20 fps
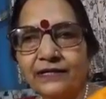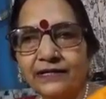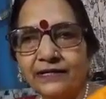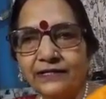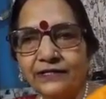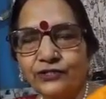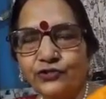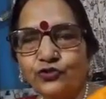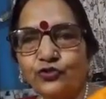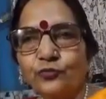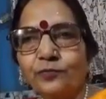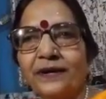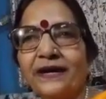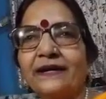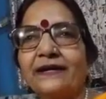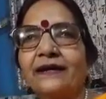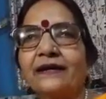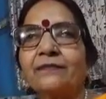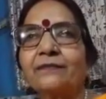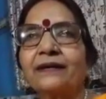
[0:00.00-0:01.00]
इम्पैक्ट
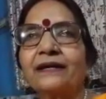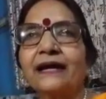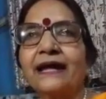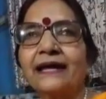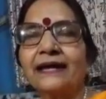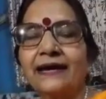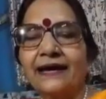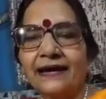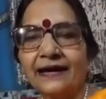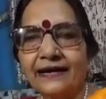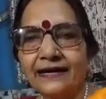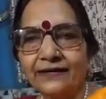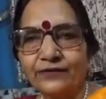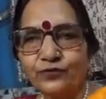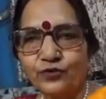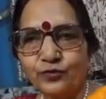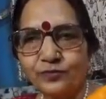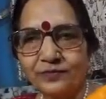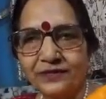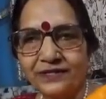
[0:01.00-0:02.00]
क्रिएट
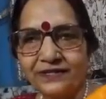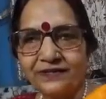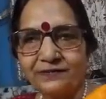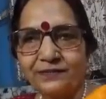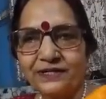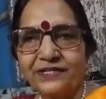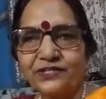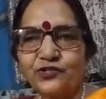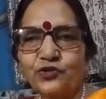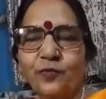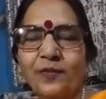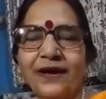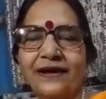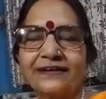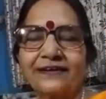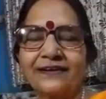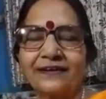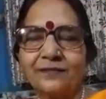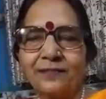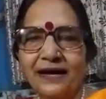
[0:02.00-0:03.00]
हो
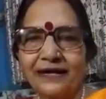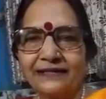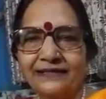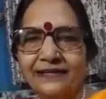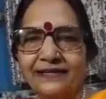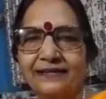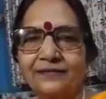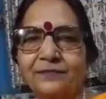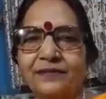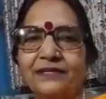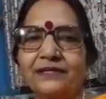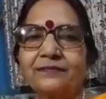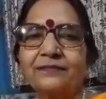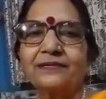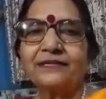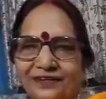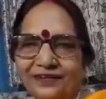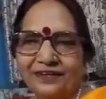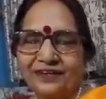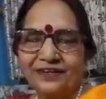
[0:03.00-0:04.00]
आरपीएस समाचार की
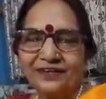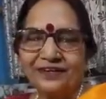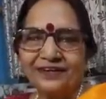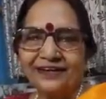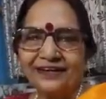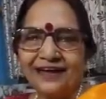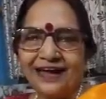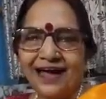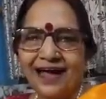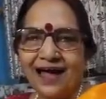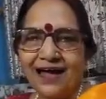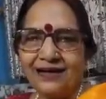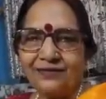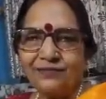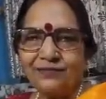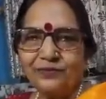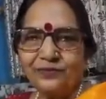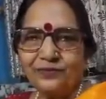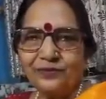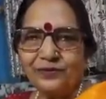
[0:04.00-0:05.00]
रिपोर्ट
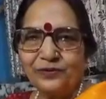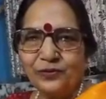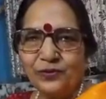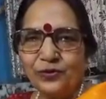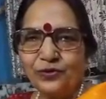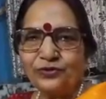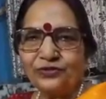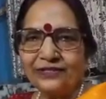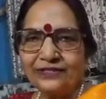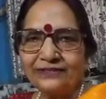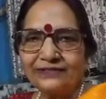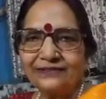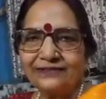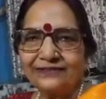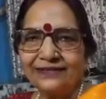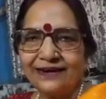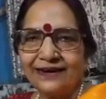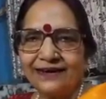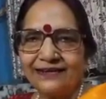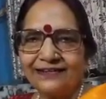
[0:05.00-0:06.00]
अब लोकतंत्र
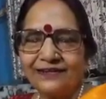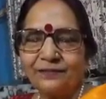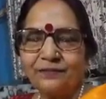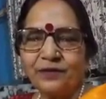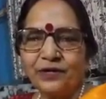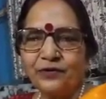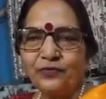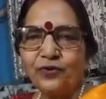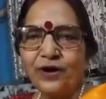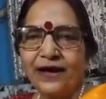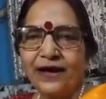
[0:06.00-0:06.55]
का ये पर्व